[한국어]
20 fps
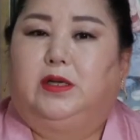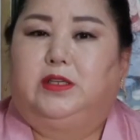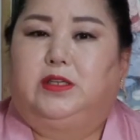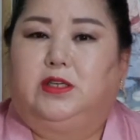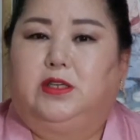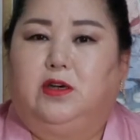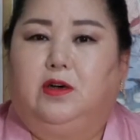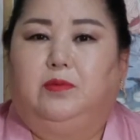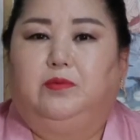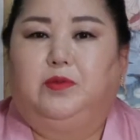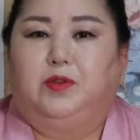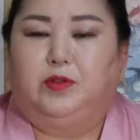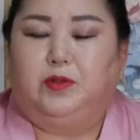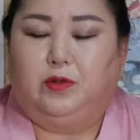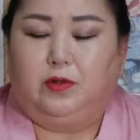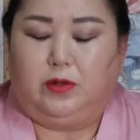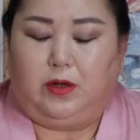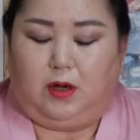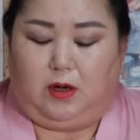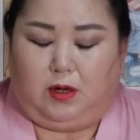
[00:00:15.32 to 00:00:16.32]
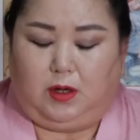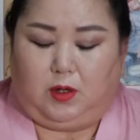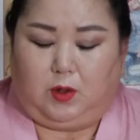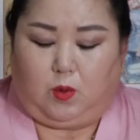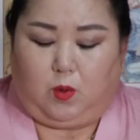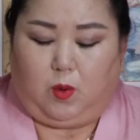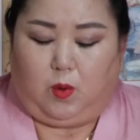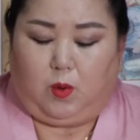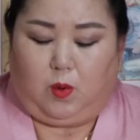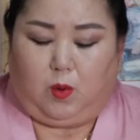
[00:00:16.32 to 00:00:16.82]
시험 문도
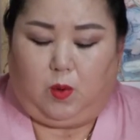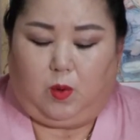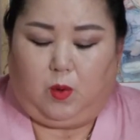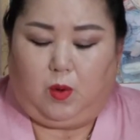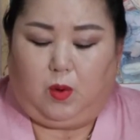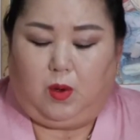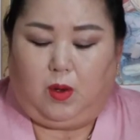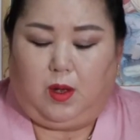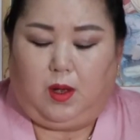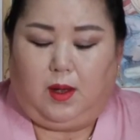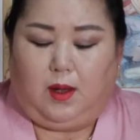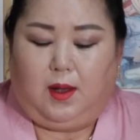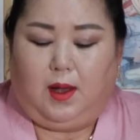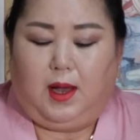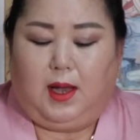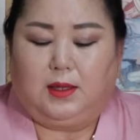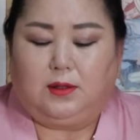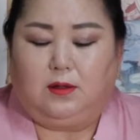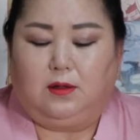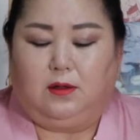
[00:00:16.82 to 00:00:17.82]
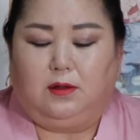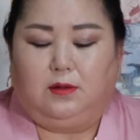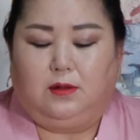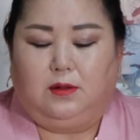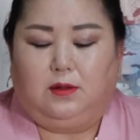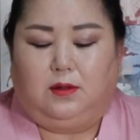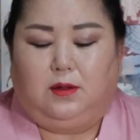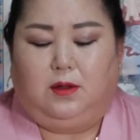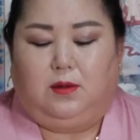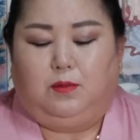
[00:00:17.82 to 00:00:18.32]
열리고
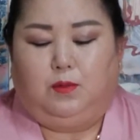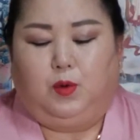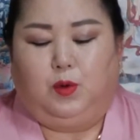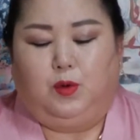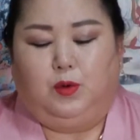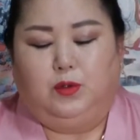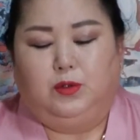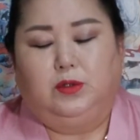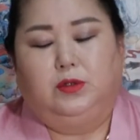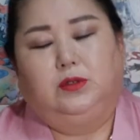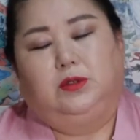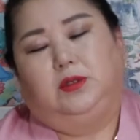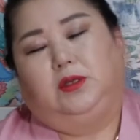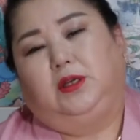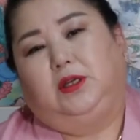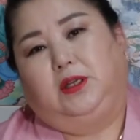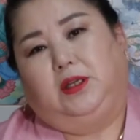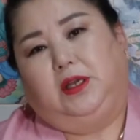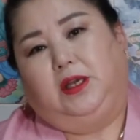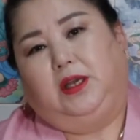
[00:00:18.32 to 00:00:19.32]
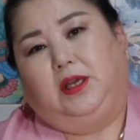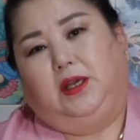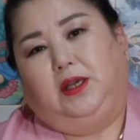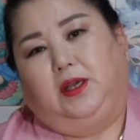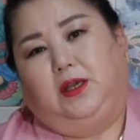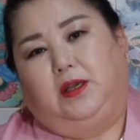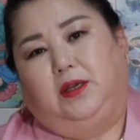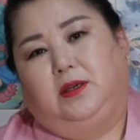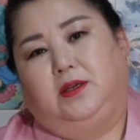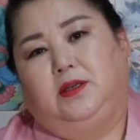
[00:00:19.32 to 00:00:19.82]
하던 모든
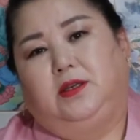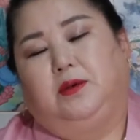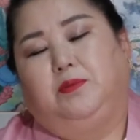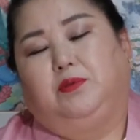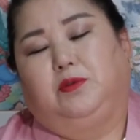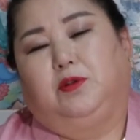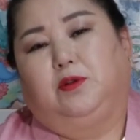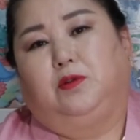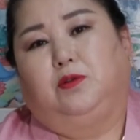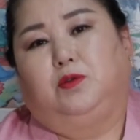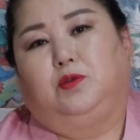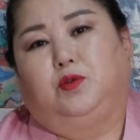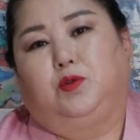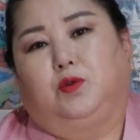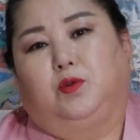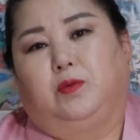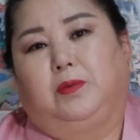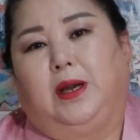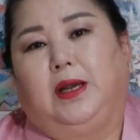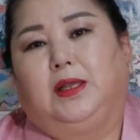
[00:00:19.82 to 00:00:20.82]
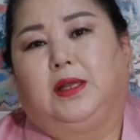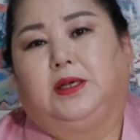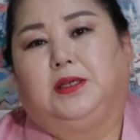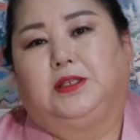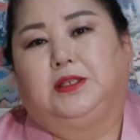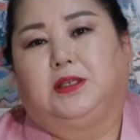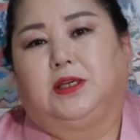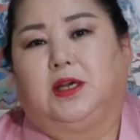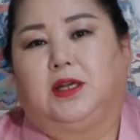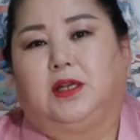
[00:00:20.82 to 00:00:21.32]
일이 이제부터는 조금
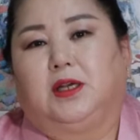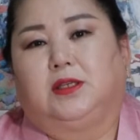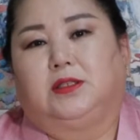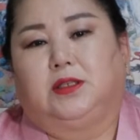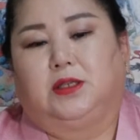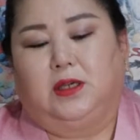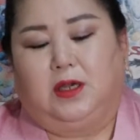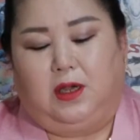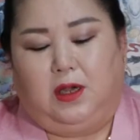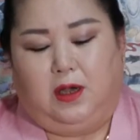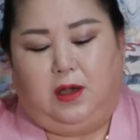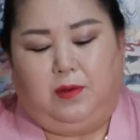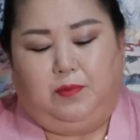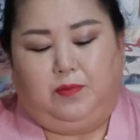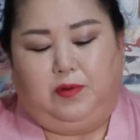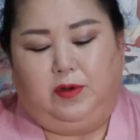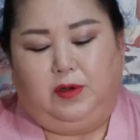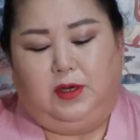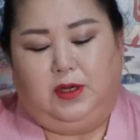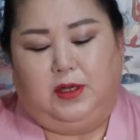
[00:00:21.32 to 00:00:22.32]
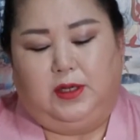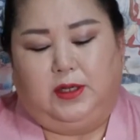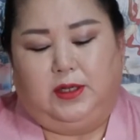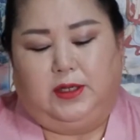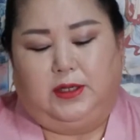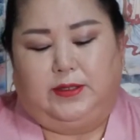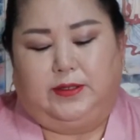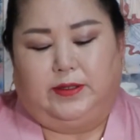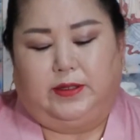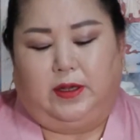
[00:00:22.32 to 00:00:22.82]
하나씩 하나씩 풀릴
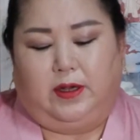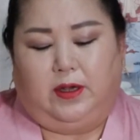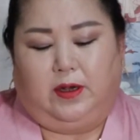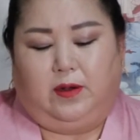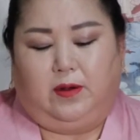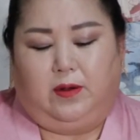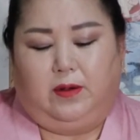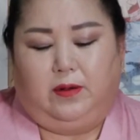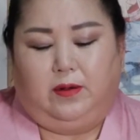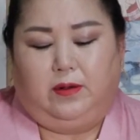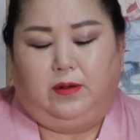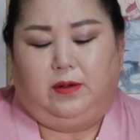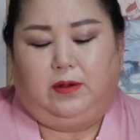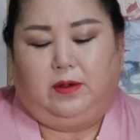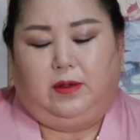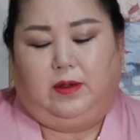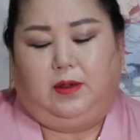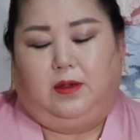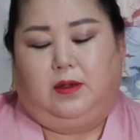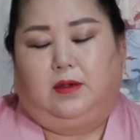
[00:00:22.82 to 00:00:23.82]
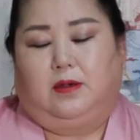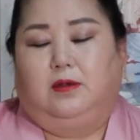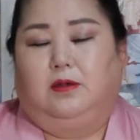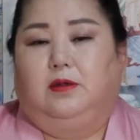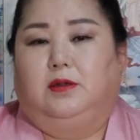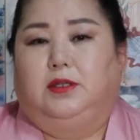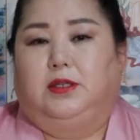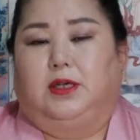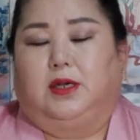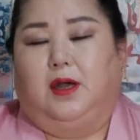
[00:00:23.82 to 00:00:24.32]
일이 있어요.
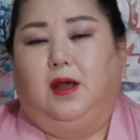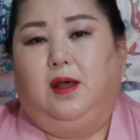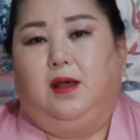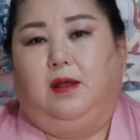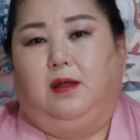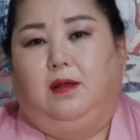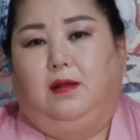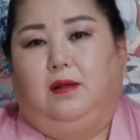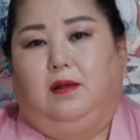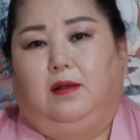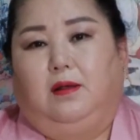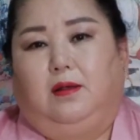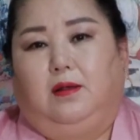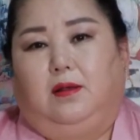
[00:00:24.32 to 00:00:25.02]
그러니까